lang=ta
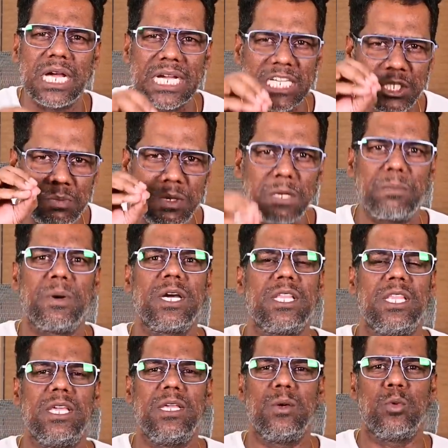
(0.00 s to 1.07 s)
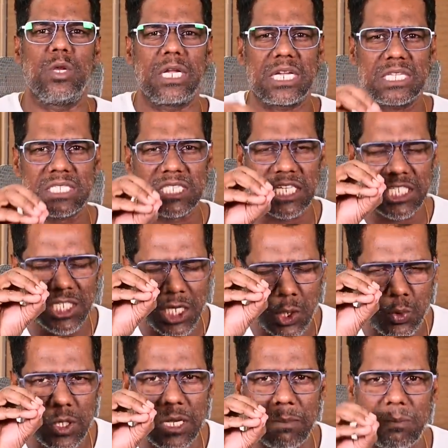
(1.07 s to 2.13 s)
காஷ்மீர் பகுதி ஒரு
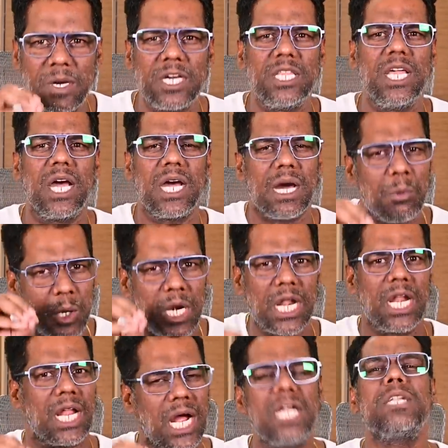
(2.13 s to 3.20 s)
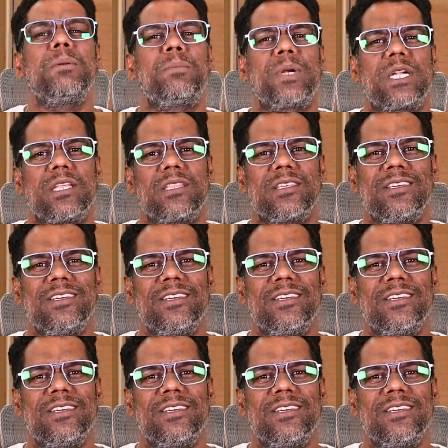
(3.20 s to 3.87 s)
சர்ச்சைக்குரிய பகுதியாக அவர்களால் காட்டப்பட்டது